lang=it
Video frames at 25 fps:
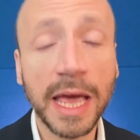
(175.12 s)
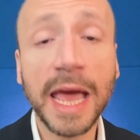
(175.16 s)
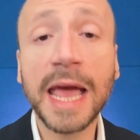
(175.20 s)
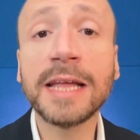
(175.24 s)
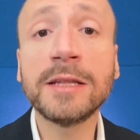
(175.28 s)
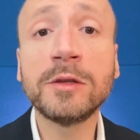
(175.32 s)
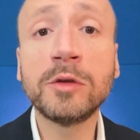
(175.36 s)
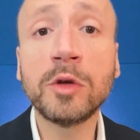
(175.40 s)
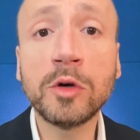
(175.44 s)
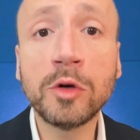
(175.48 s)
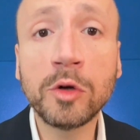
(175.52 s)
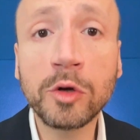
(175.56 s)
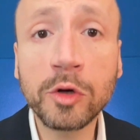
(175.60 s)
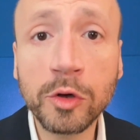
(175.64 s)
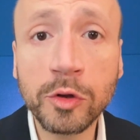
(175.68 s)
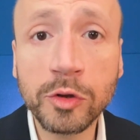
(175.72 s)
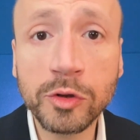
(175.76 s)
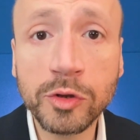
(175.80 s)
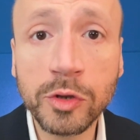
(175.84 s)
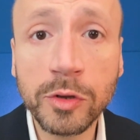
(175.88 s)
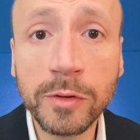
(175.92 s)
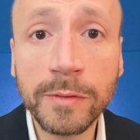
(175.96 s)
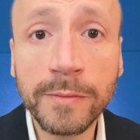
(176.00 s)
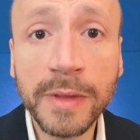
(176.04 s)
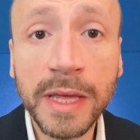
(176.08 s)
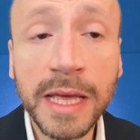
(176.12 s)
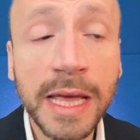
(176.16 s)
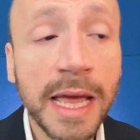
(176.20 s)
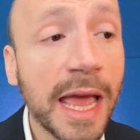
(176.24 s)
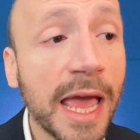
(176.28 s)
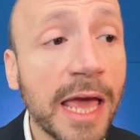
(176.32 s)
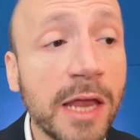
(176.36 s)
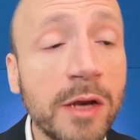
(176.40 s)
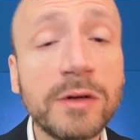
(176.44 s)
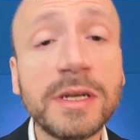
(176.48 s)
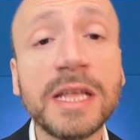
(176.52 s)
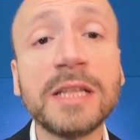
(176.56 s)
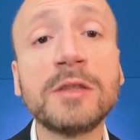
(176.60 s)
è doloroso.
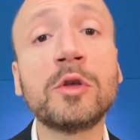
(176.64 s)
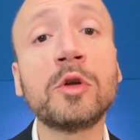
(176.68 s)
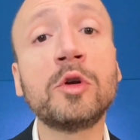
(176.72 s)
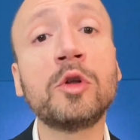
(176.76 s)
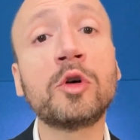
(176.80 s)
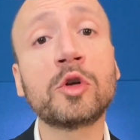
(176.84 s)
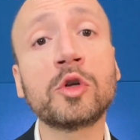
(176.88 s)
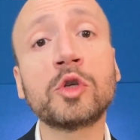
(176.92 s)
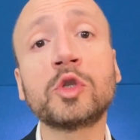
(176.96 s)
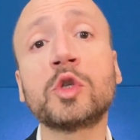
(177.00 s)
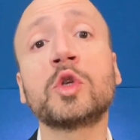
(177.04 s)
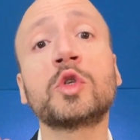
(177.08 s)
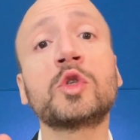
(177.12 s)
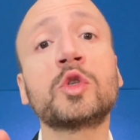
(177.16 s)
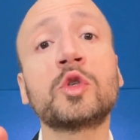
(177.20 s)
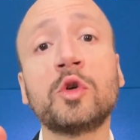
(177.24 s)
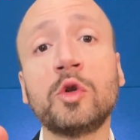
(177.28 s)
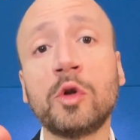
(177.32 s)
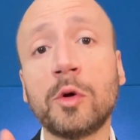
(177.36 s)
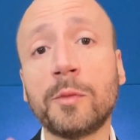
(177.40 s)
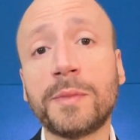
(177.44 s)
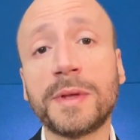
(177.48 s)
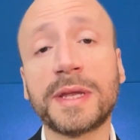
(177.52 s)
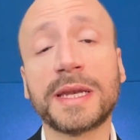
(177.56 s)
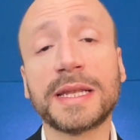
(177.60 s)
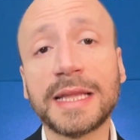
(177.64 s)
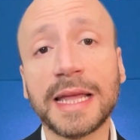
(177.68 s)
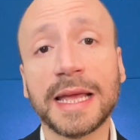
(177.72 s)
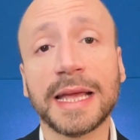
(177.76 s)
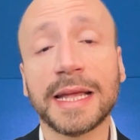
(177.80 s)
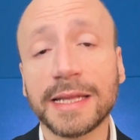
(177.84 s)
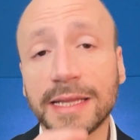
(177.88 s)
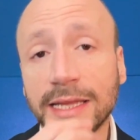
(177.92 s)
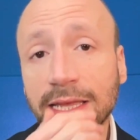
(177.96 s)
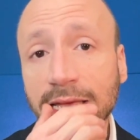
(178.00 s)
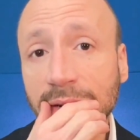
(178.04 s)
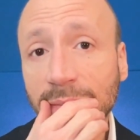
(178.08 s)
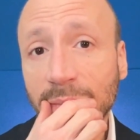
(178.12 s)
E non è doloroso solo per
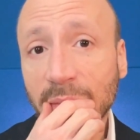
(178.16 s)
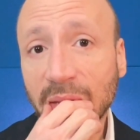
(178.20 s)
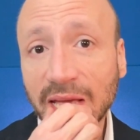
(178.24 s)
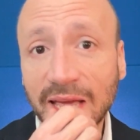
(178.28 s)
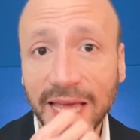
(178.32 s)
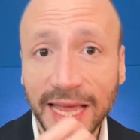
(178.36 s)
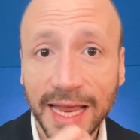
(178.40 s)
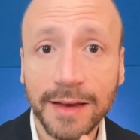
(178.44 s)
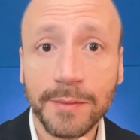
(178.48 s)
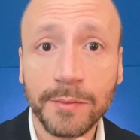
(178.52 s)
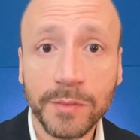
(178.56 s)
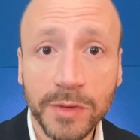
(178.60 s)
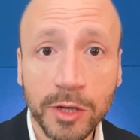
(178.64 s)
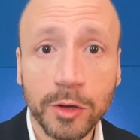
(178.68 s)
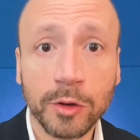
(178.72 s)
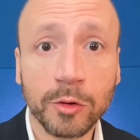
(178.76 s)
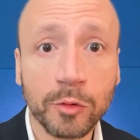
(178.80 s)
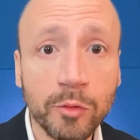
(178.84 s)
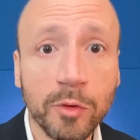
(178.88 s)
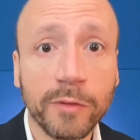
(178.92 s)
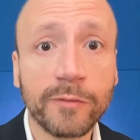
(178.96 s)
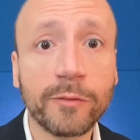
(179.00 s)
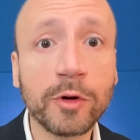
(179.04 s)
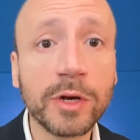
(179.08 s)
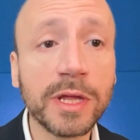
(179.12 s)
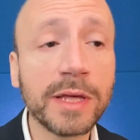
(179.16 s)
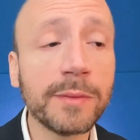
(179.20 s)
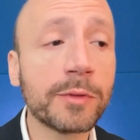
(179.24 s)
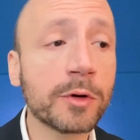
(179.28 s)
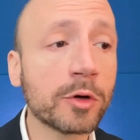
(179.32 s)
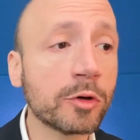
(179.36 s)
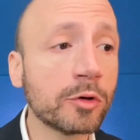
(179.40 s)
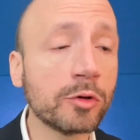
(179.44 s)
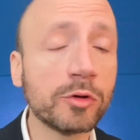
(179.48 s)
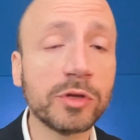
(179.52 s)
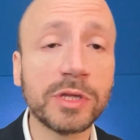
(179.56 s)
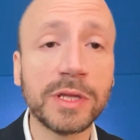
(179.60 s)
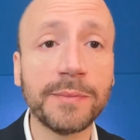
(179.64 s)
te dirmi che il mio nuovo
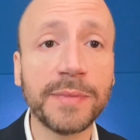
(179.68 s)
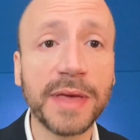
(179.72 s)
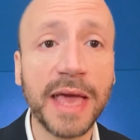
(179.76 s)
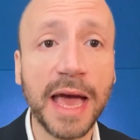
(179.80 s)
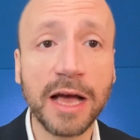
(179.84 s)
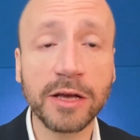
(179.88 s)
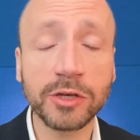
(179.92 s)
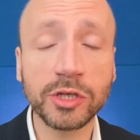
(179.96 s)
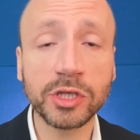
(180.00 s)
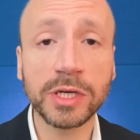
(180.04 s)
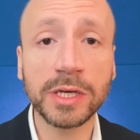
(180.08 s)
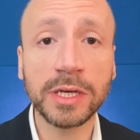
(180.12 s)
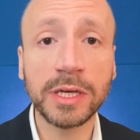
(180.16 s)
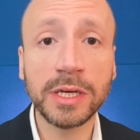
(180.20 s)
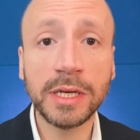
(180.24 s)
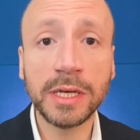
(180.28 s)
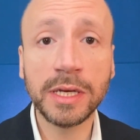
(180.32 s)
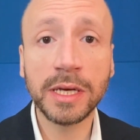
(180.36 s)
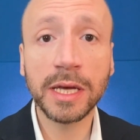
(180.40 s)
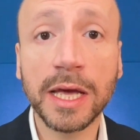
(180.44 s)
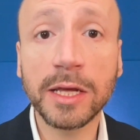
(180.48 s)
libro non ti piace.